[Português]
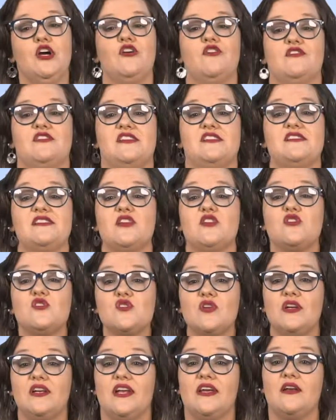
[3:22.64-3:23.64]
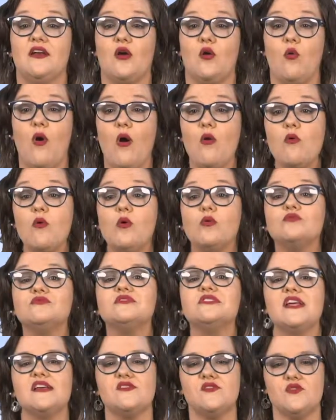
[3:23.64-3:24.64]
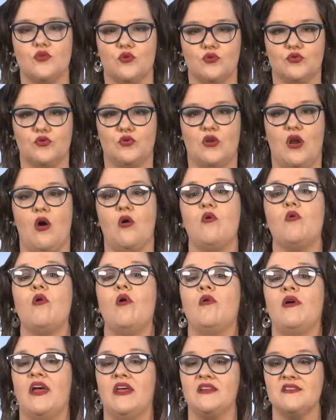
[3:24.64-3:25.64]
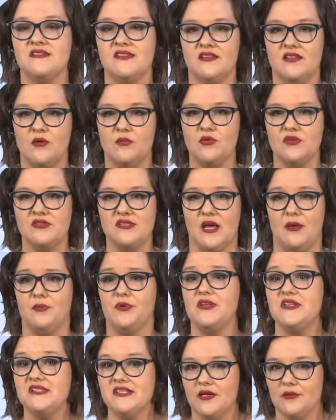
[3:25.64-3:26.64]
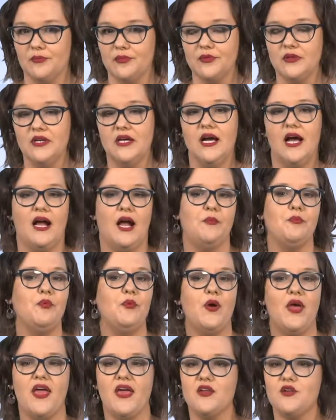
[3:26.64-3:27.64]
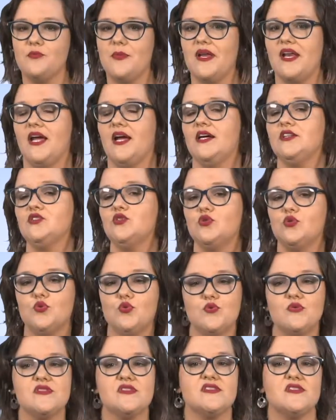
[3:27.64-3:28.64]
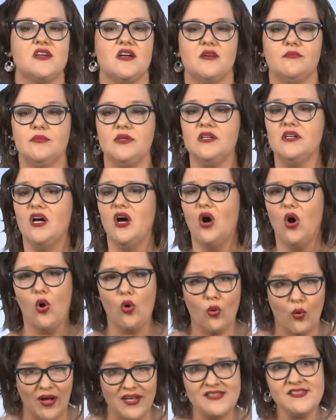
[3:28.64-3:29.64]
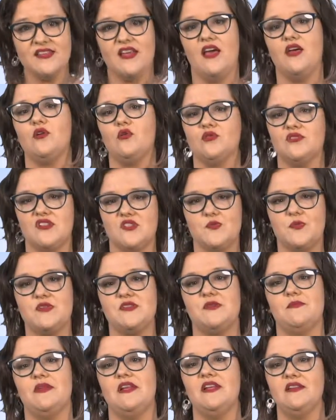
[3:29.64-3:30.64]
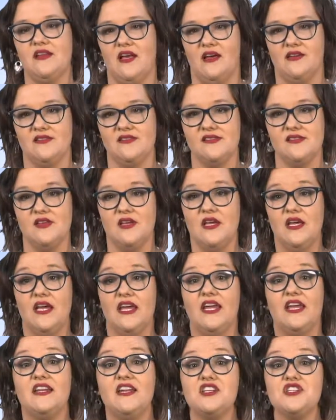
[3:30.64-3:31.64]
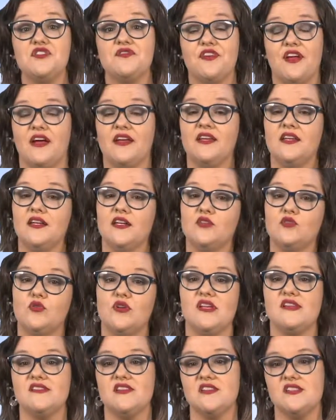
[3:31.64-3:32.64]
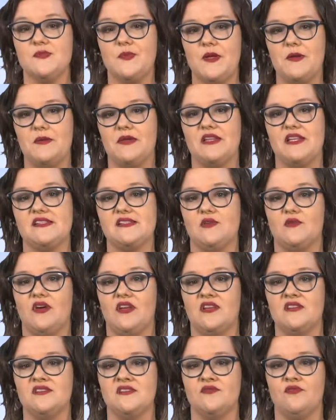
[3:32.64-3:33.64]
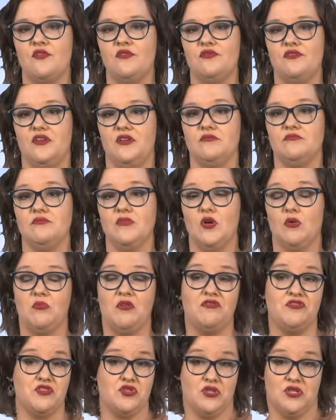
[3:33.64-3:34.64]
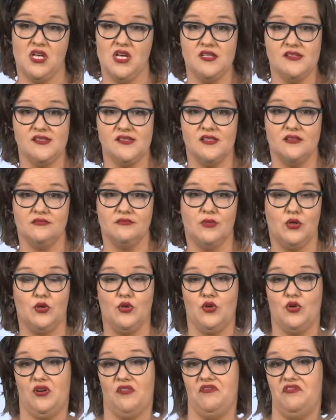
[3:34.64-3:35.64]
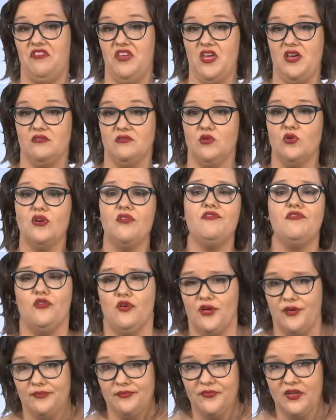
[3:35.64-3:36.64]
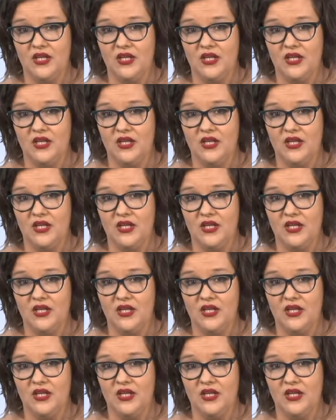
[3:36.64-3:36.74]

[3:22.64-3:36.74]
Vocês irão escolher qual o contexto cultural qual querem se debruçar. Por exemplo, capoeira, maracatu, samba ou quaisquer outras possibilidades. E identificar que natureza de experimentação querem desenvolver. Uma videodança, uma coreografia, o que for.